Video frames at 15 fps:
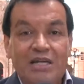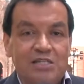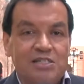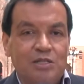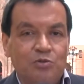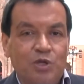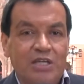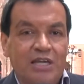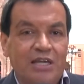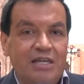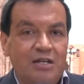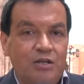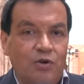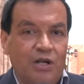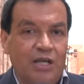creciendo hay que
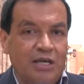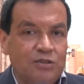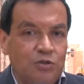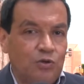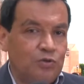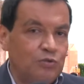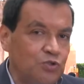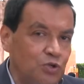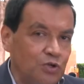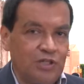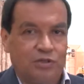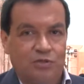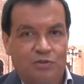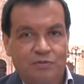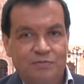irlo regando con un
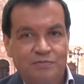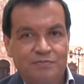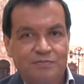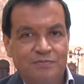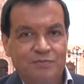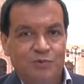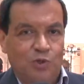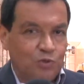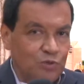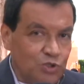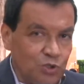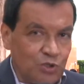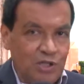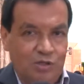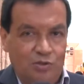chorrito, con un
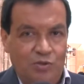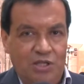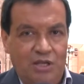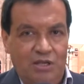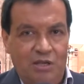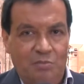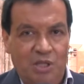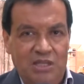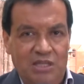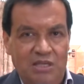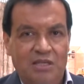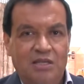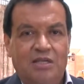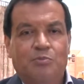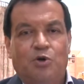chorrito
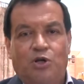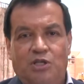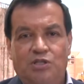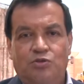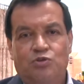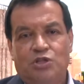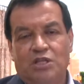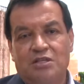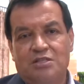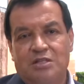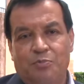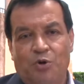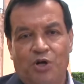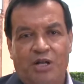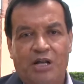diariamente, porque si ustedes
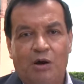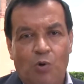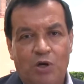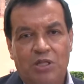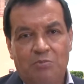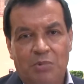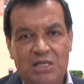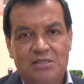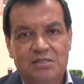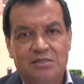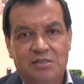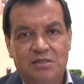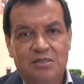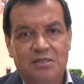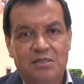le ponen agua además
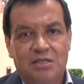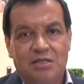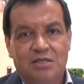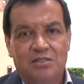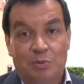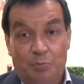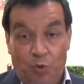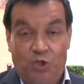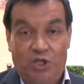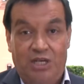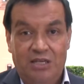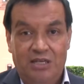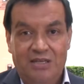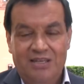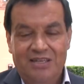se pudre
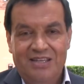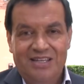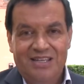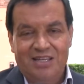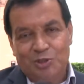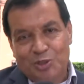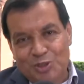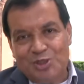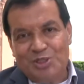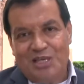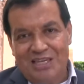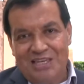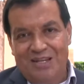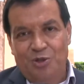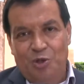entonces de
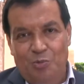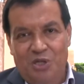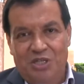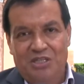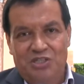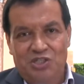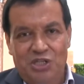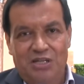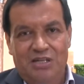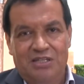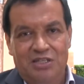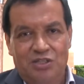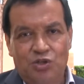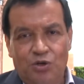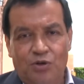ahí el nombre de chile
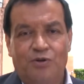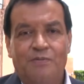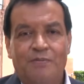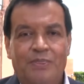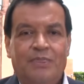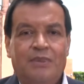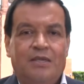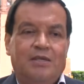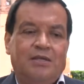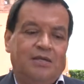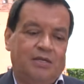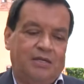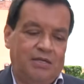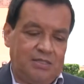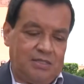de chorro.
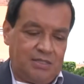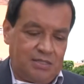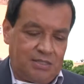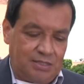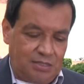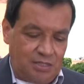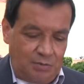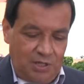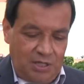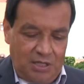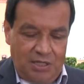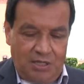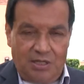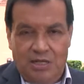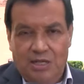Este se
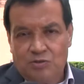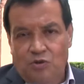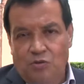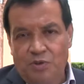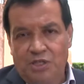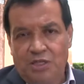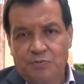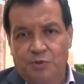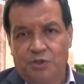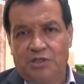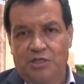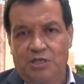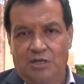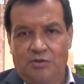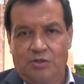sirve en las comidas, pues
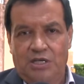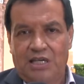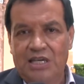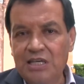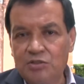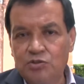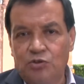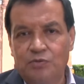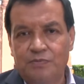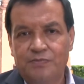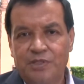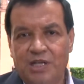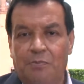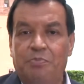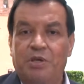relleno de queso,
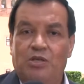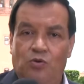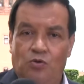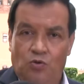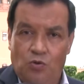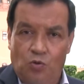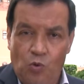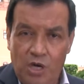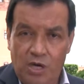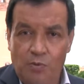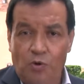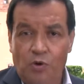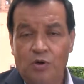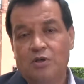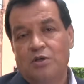capeado con
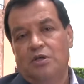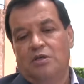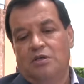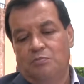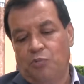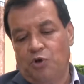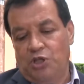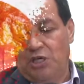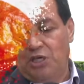huevo, puede